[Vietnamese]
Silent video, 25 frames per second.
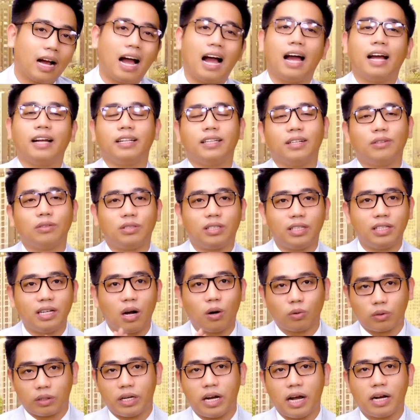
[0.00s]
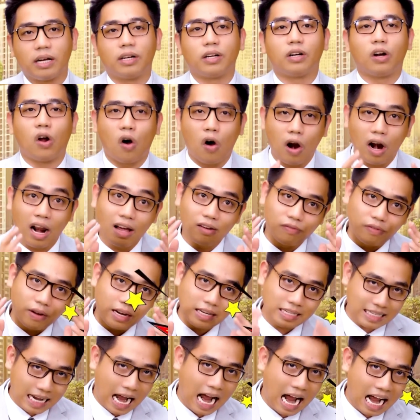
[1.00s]
cái tiêu chí đầu tiên đó là
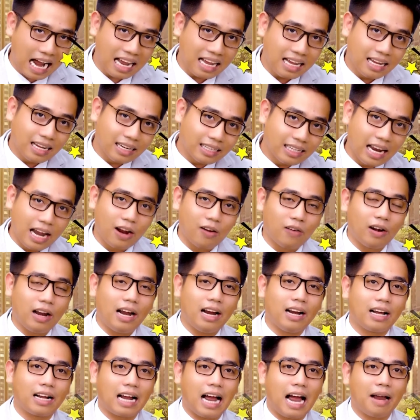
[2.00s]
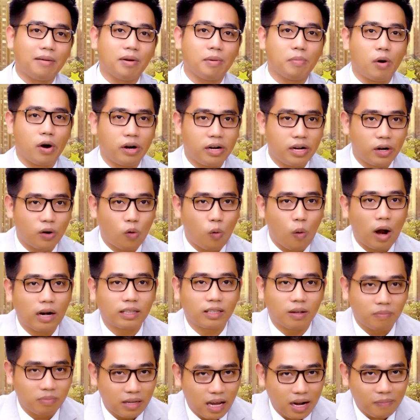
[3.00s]
về giá đây có lẽ là cái mà mọi người
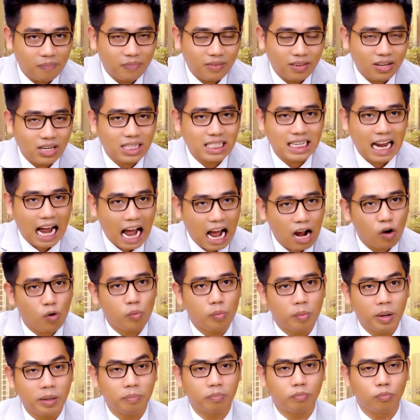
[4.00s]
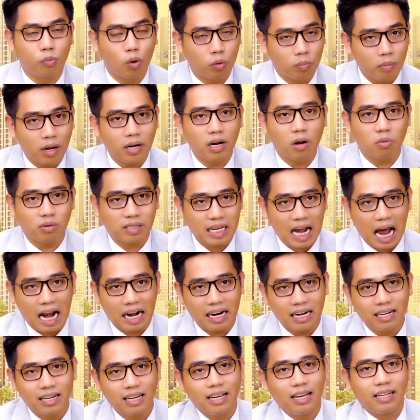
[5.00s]
quan tâm nhất giá của một, một bất động
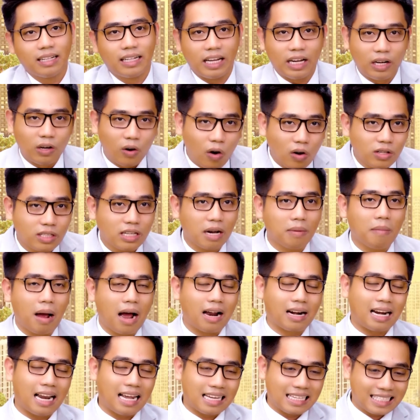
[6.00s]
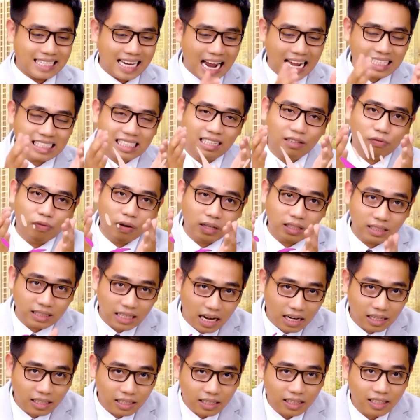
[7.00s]
sản đấy thì nó sẽ bằng là giá trị vật
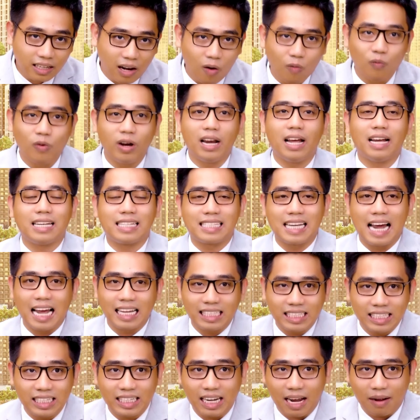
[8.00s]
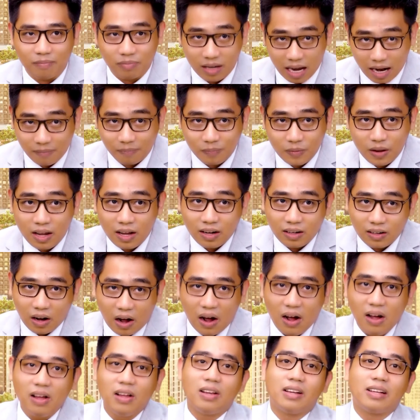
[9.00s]
chất cộng với lại giá trị cảm nhận
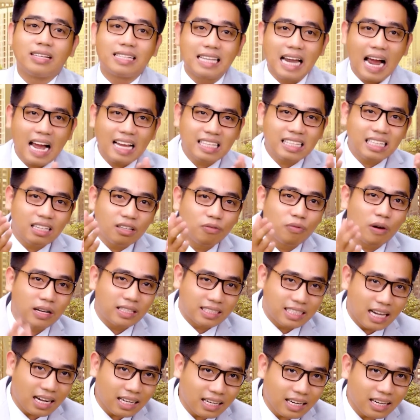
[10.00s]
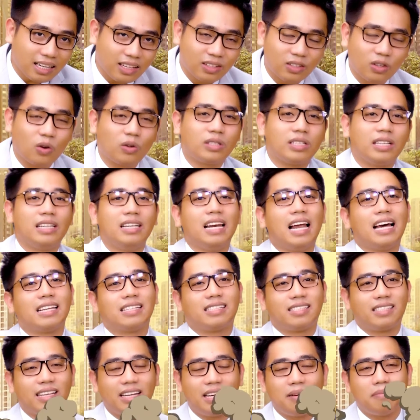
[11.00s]
đó giá trị vật chất ấy nó chính
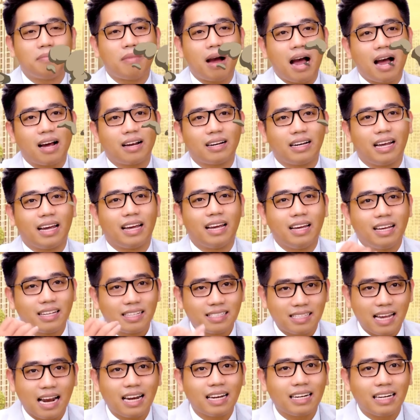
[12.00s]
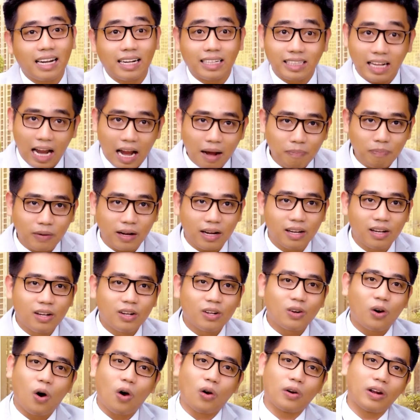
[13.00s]
là xi măng này sắt này thép này
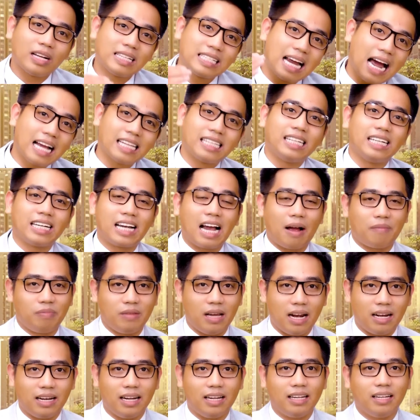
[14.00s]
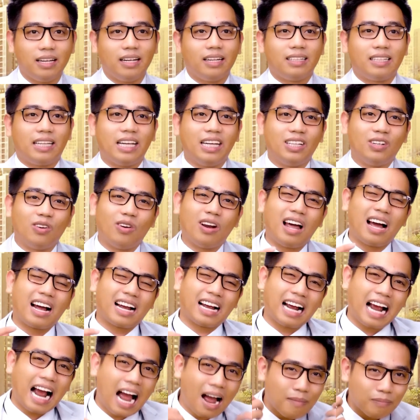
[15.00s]
còn cái giá trị cảm nhận ấy thì nó là
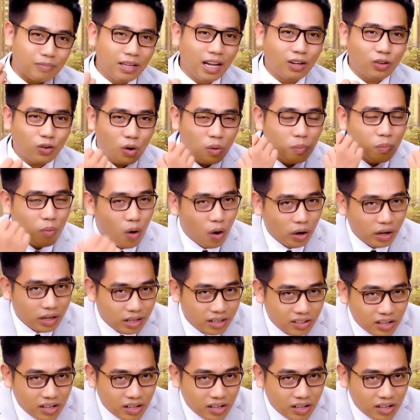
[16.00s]
cảm nhận của mỗi